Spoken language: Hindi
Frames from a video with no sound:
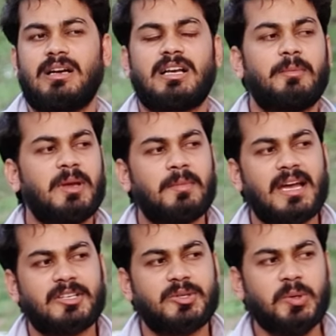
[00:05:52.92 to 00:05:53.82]
कमिंग
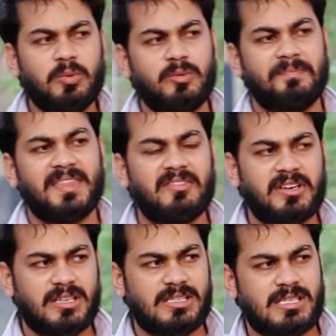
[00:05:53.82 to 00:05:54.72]
बैक टू द
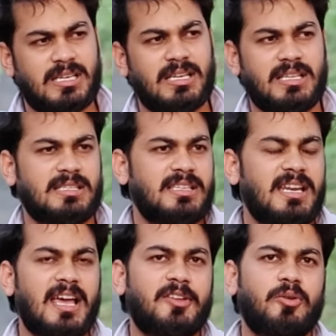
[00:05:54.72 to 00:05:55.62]
वर्स्ट
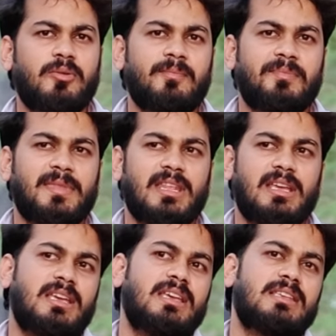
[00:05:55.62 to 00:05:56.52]
सीनारियो
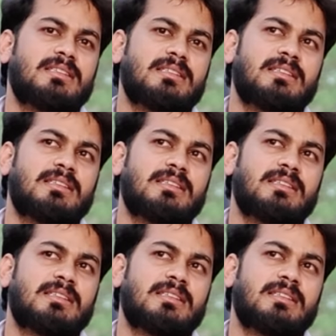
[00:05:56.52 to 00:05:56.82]
इज़